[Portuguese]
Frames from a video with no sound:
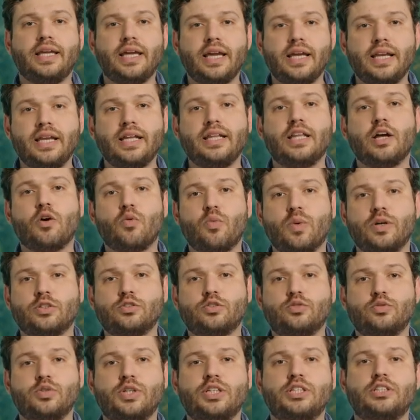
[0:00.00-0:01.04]
Quem lida com
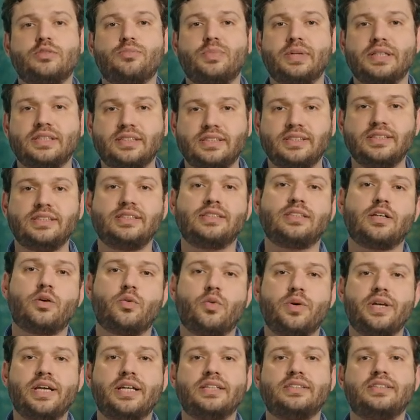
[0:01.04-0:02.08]
ações precisa
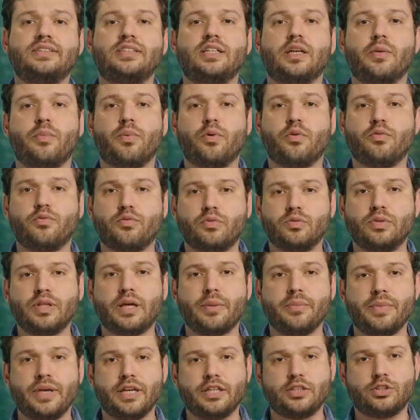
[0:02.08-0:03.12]
conhecer
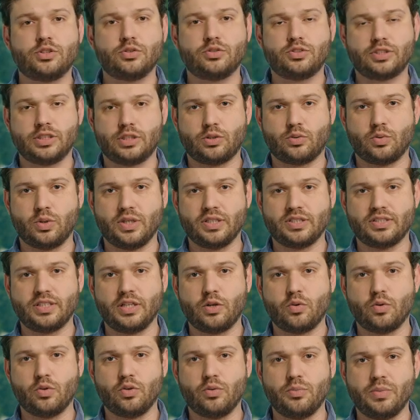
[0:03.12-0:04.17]
profundamente os setores da
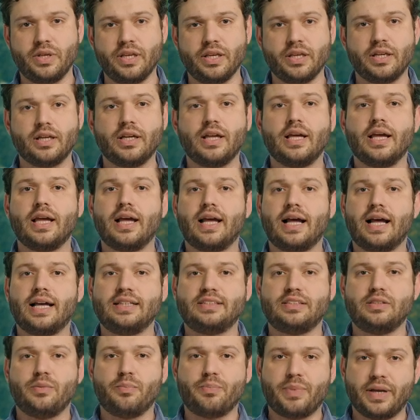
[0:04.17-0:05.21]
economia,
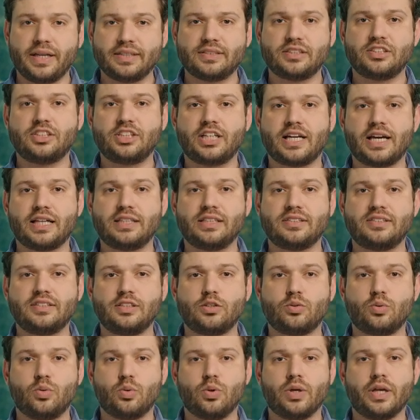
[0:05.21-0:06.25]
as empresas de cada
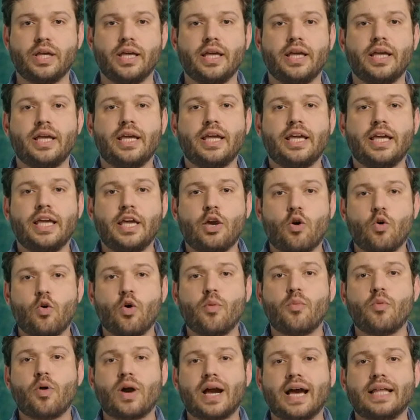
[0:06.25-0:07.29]
setor e
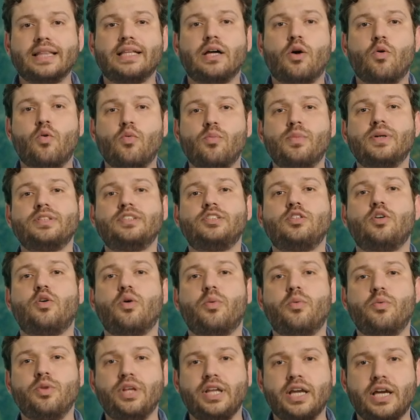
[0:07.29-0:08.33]
como cada uma se
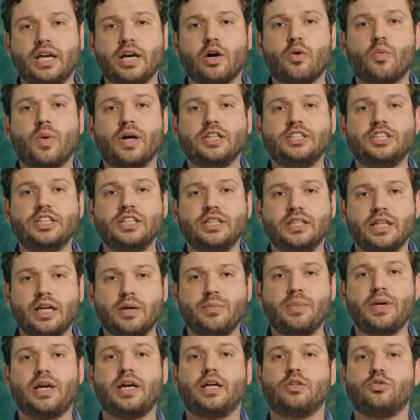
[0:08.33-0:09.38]
comunica com a
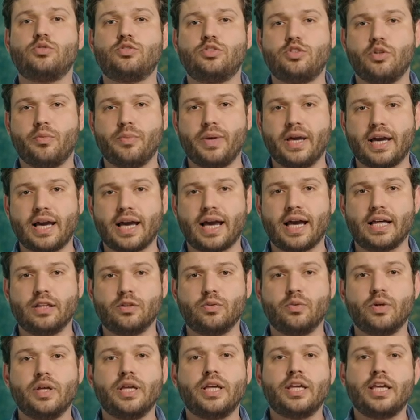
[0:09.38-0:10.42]
dinâmica do seu
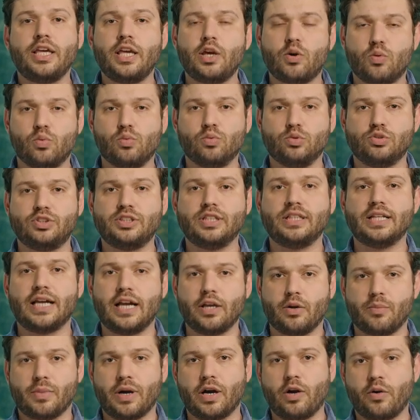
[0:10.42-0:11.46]
mercado e com o
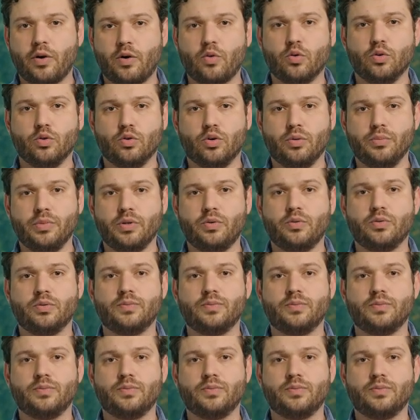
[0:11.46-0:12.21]
cenário macroeconômico.